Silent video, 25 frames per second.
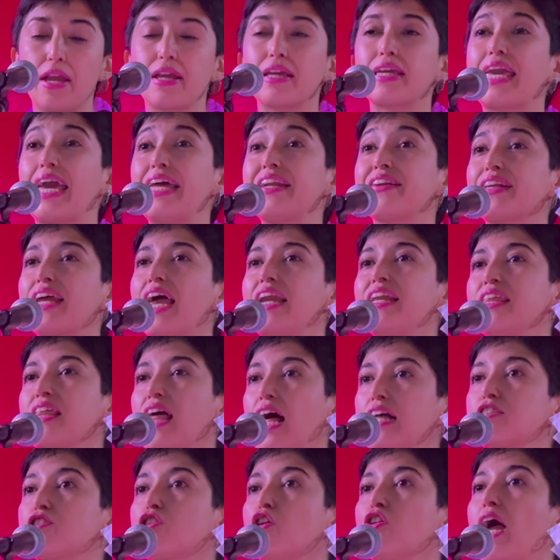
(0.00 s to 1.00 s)
que en
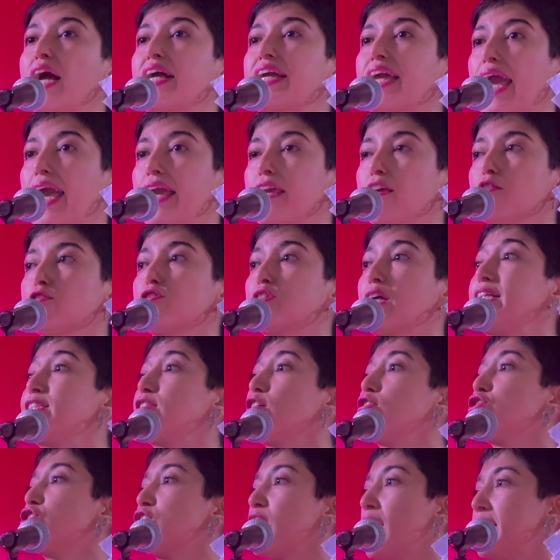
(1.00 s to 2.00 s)
realidad son aquellos que
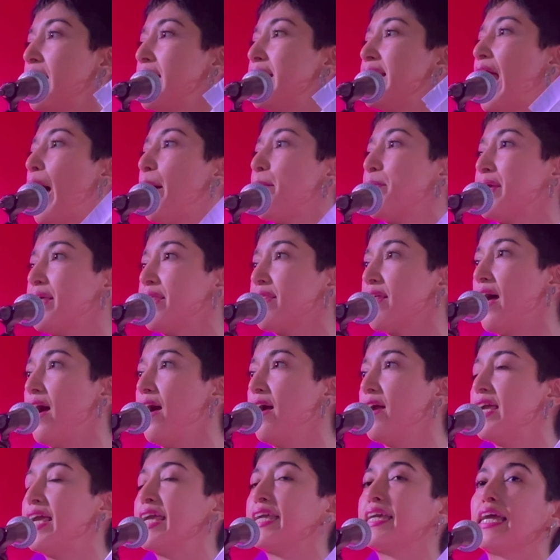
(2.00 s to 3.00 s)
sostienen la vida
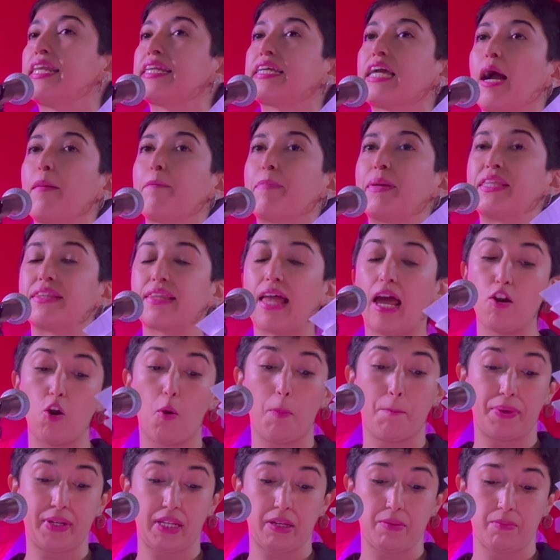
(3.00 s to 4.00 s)
y que el capital
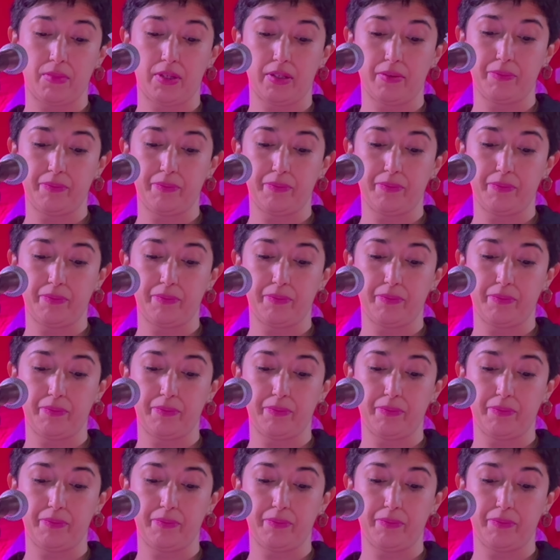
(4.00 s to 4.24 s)
oprime.